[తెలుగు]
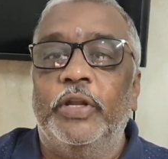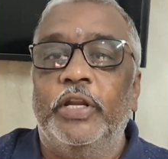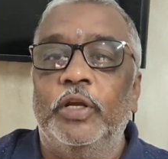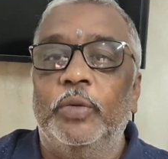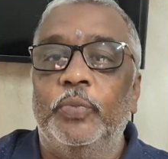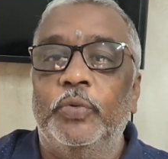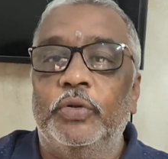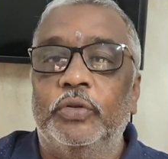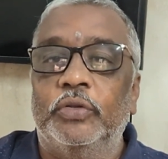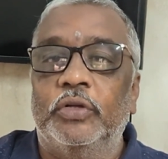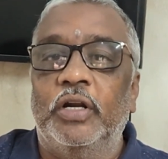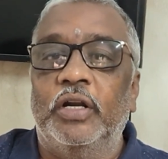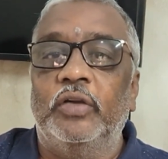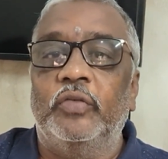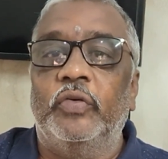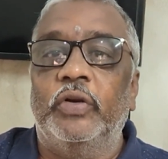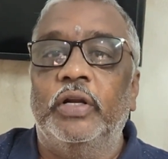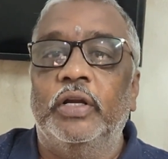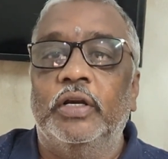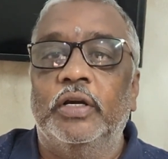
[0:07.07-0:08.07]

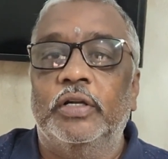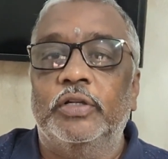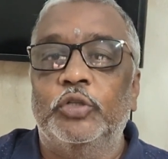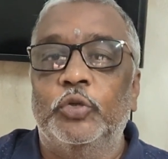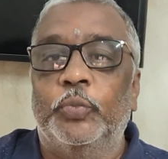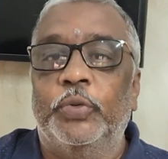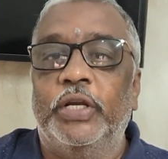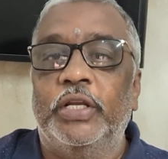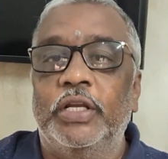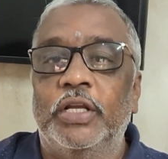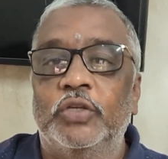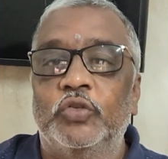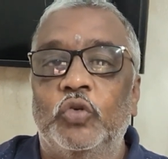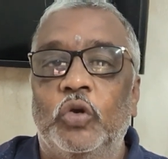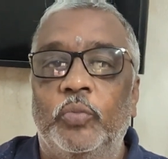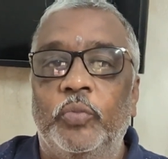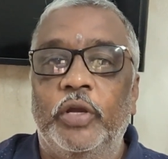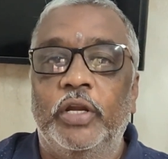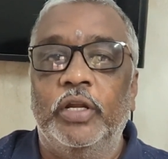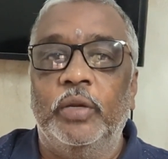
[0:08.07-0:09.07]
పెరిగిపోతున్నటువంటి ఖర్చు
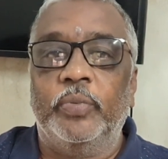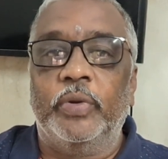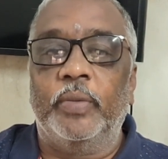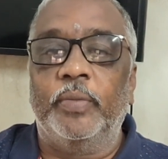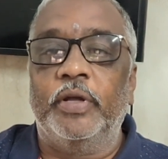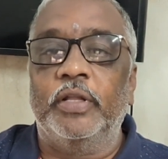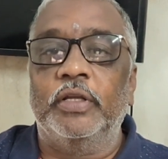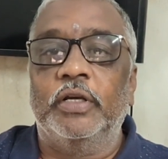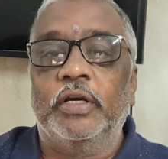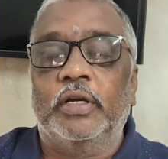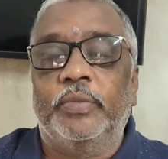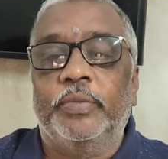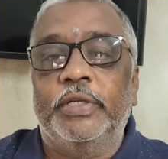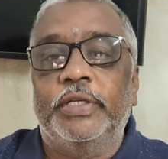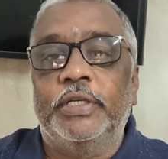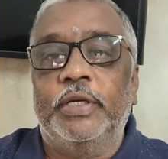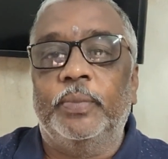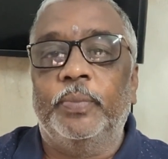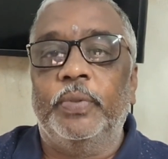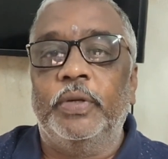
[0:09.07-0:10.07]
ప్రజాస్వామ్యానికి ప్రమాదకరం
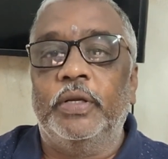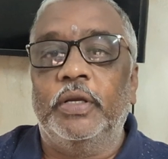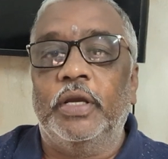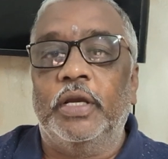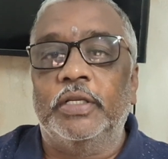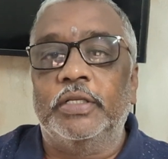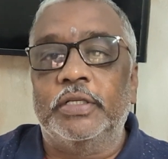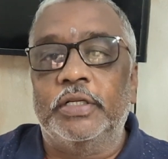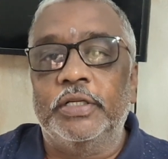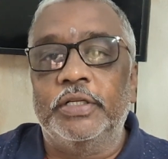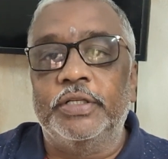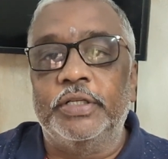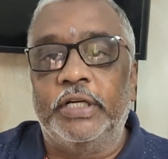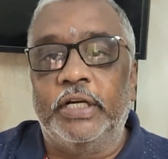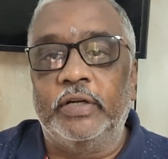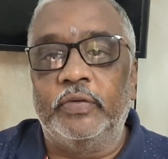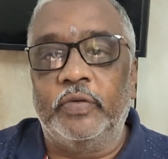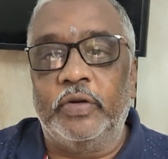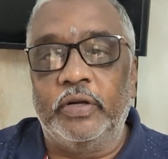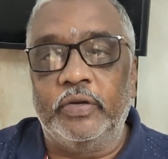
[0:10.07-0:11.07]
అని చెప్పి
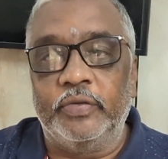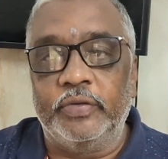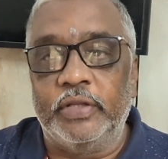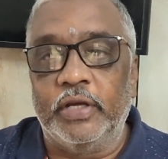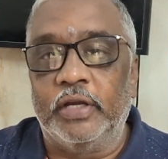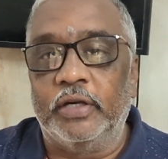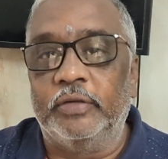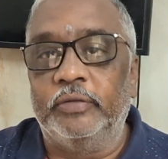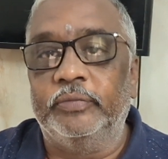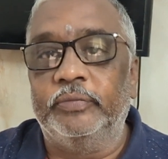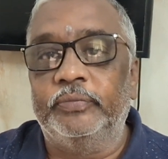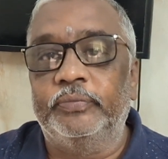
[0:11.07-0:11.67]
హెచ్చరించినటువంటి విధానం